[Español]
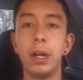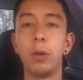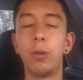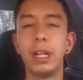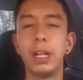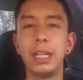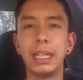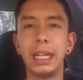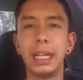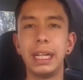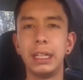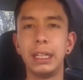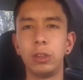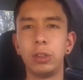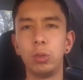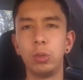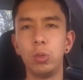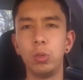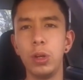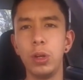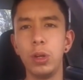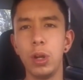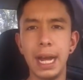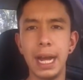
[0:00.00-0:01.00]
Acuérdense que esto
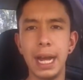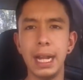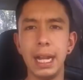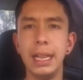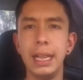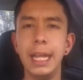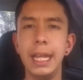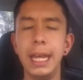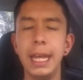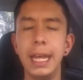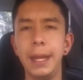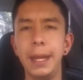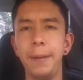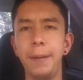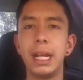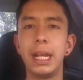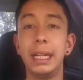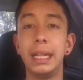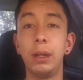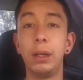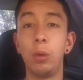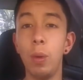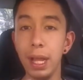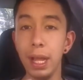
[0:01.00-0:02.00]
es un canal de una
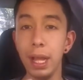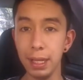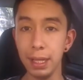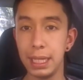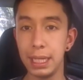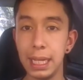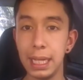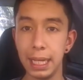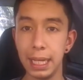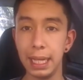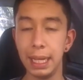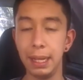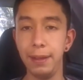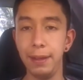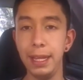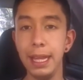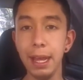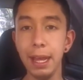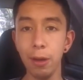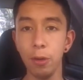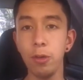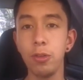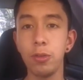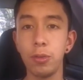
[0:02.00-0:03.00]
secuencia de
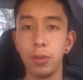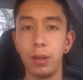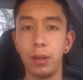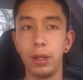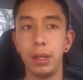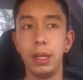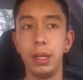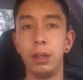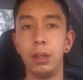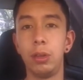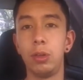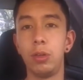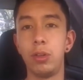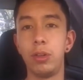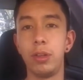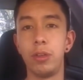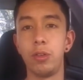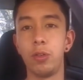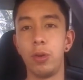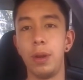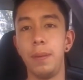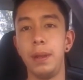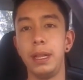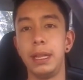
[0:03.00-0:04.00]
videos, entonces
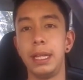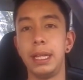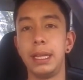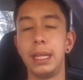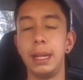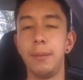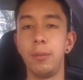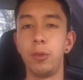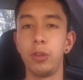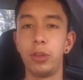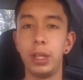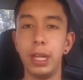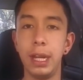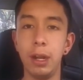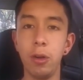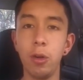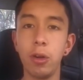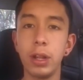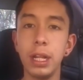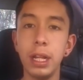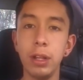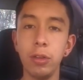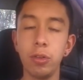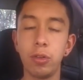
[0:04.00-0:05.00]
obviamente tenemos que ir en orden.